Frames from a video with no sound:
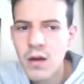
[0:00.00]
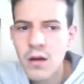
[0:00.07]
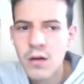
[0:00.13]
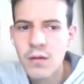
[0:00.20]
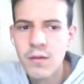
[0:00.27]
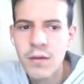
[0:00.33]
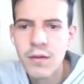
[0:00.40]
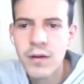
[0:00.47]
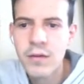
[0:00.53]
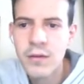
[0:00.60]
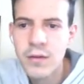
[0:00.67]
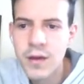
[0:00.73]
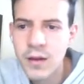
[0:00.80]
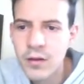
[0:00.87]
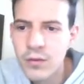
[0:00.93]
On va voir ce que
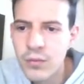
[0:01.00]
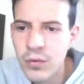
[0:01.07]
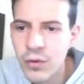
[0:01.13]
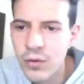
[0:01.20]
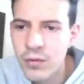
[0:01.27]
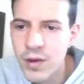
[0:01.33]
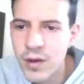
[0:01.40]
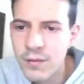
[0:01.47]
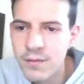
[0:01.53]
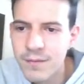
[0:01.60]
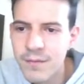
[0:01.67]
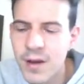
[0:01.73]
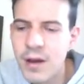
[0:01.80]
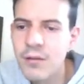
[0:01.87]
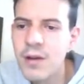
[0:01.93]
ça donne pour lui.
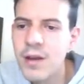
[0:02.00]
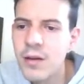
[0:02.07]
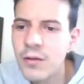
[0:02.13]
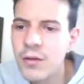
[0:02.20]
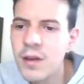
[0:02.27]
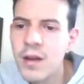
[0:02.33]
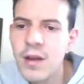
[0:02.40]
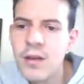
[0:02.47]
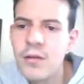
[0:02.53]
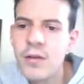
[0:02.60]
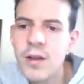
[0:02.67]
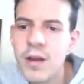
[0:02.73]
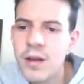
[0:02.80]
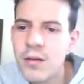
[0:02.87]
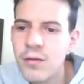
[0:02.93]
Ah oui, il connaît, il
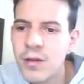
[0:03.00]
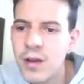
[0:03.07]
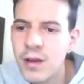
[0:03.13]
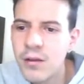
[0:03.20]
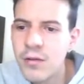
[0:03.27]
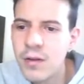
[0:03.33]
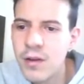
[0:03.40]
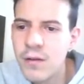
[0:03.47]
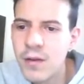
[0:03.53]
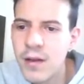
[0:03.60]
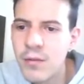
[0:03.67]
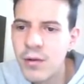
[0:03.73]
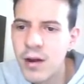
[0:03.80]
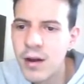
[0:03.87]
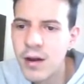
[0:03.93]
connaît, il connaît, il connaît
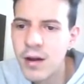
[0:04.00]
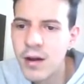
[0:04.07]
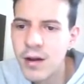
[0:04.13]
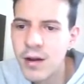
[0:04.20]
évidemment la,